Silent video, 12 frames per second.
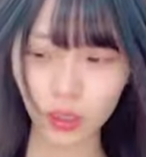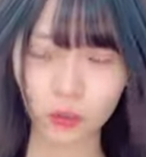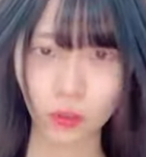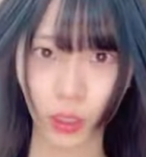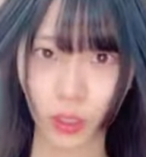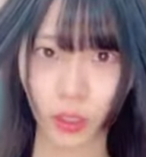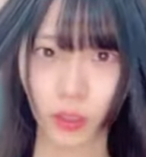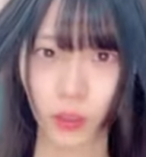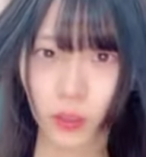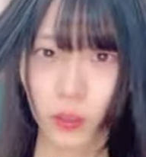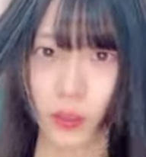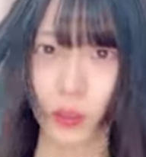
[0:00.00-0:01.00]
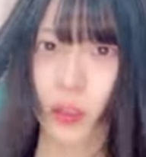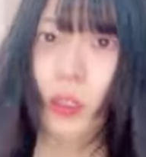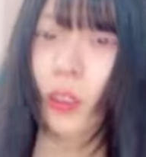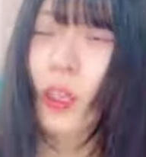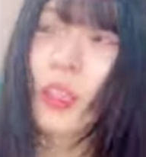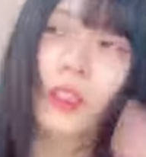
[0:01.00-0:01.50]
んは
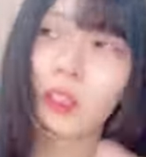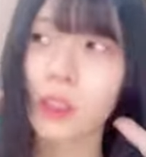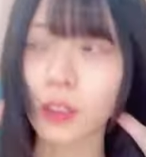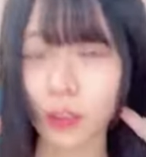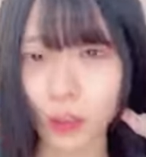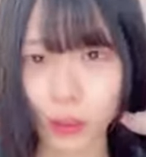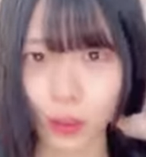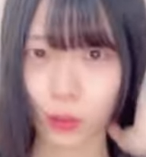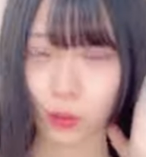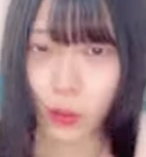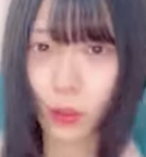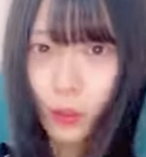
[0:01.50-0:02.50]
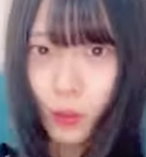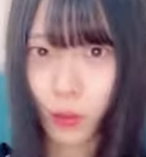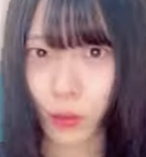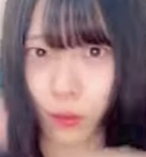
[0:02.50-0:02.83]
さ帰ってきたんかなどうなんだろ